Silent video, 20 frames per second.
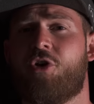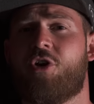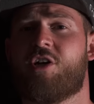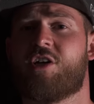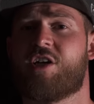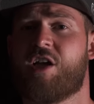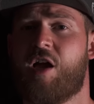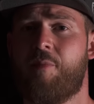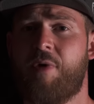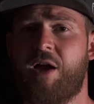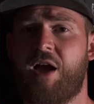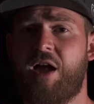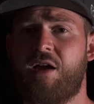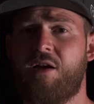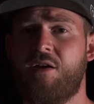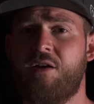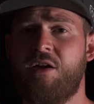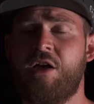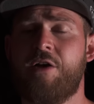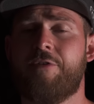eurer
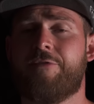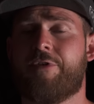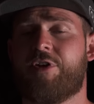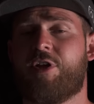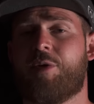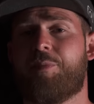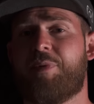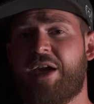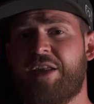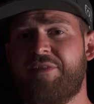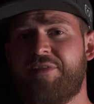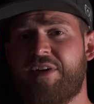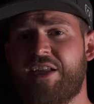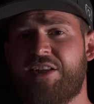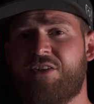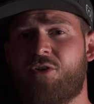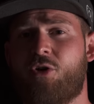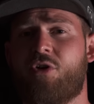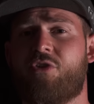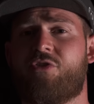Kamera, von der
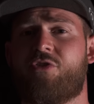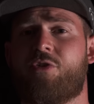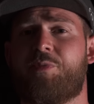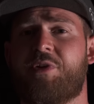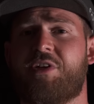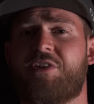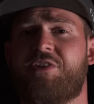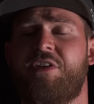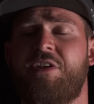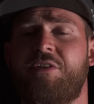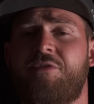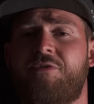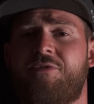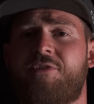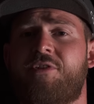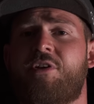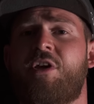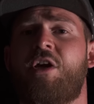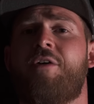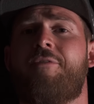Brennweite eures
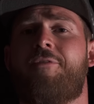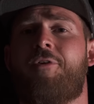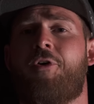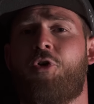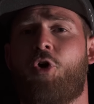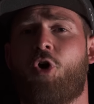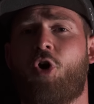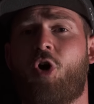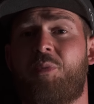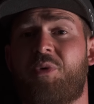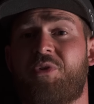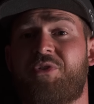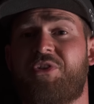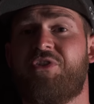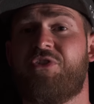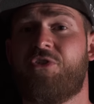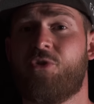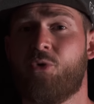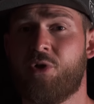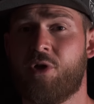Objektivs, von eurer
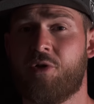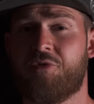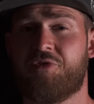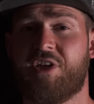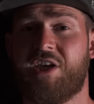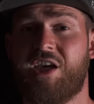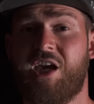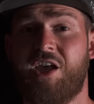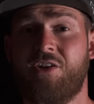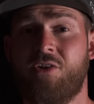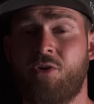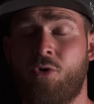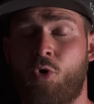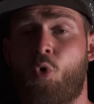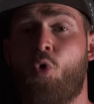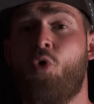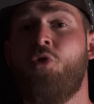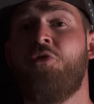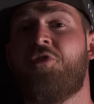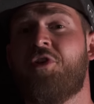Position auf der Erde
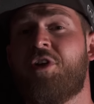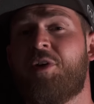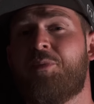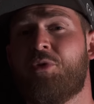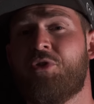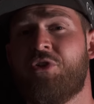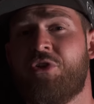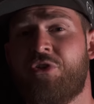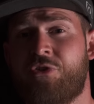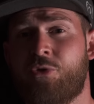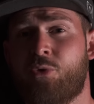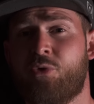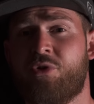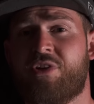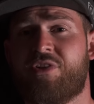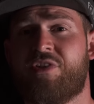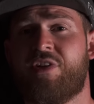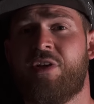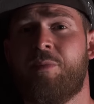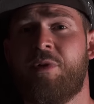und von der Position
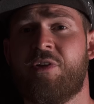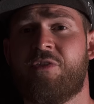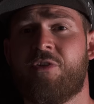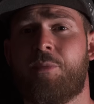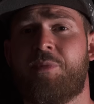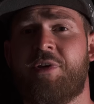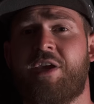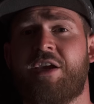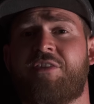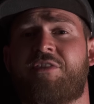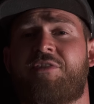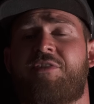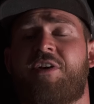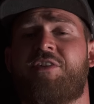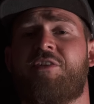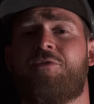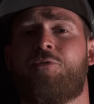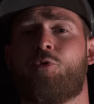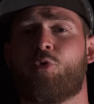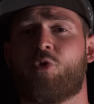des Himmelsobjekts,
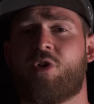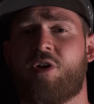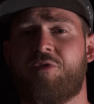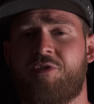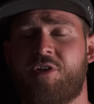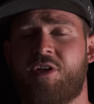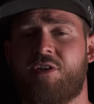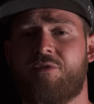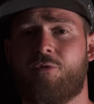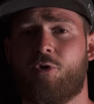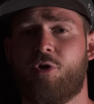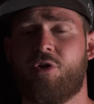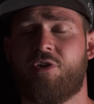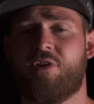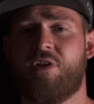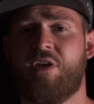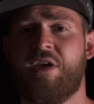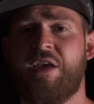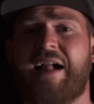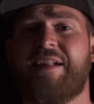was ihr fotografieren
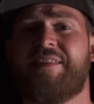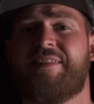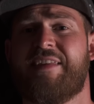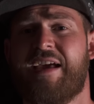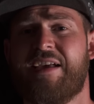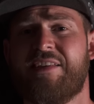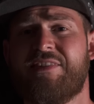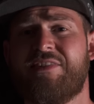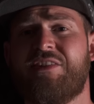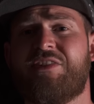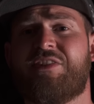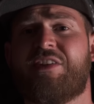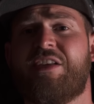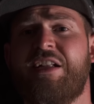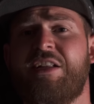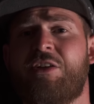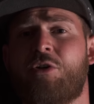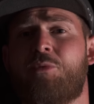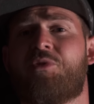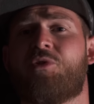wollt. Als erstes
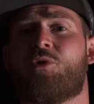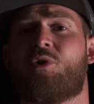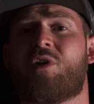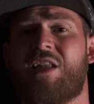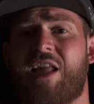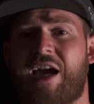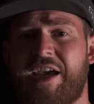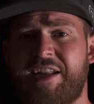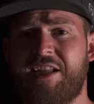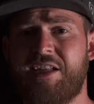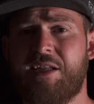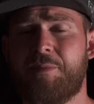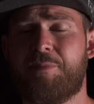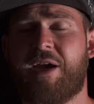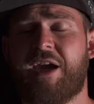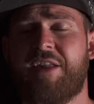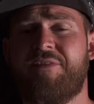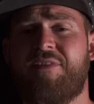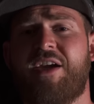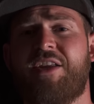gilt, umso kleiner die
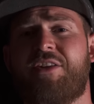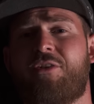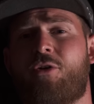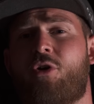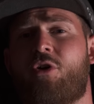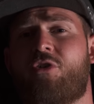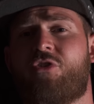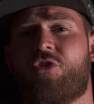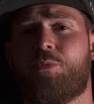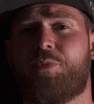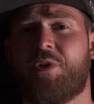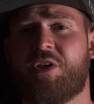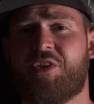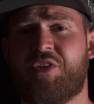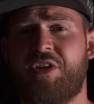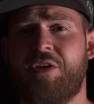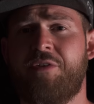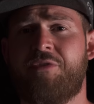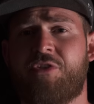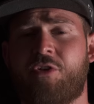Brennweite eures
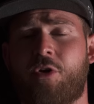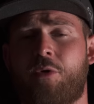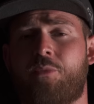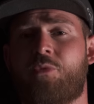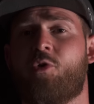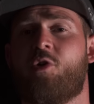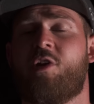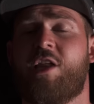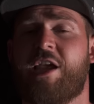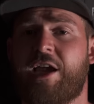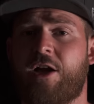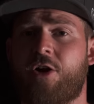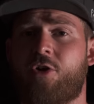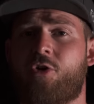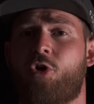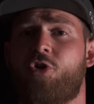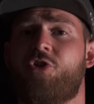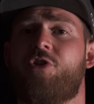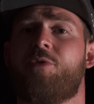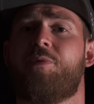Objektivs, umso länger
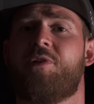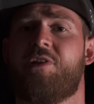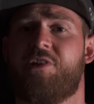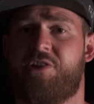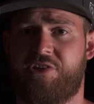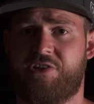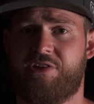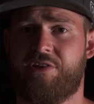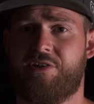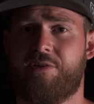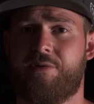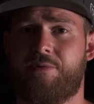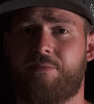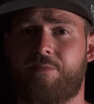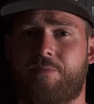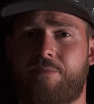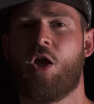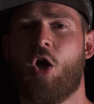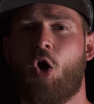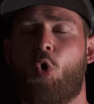könnt ihr belichten.
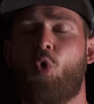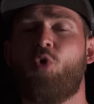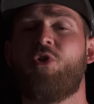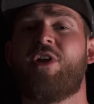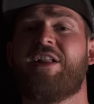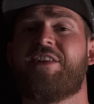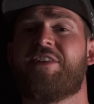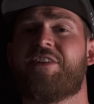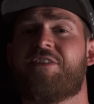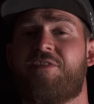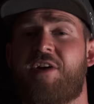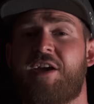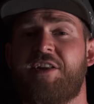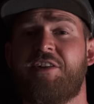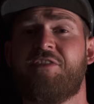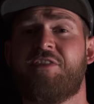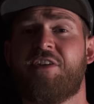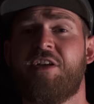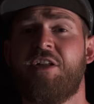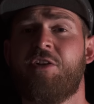Und als
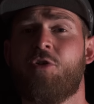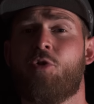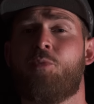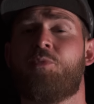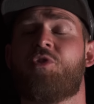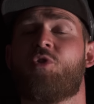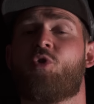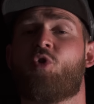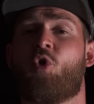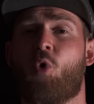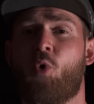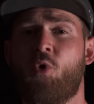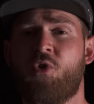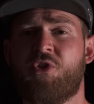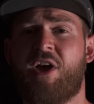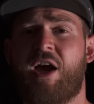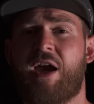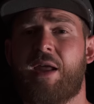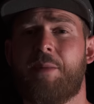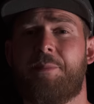zweites gilt, umso
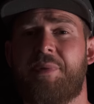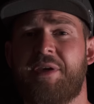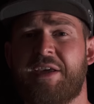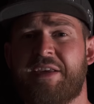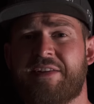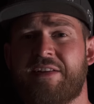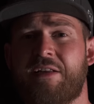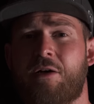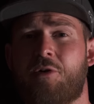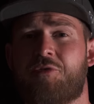größer ein Pixel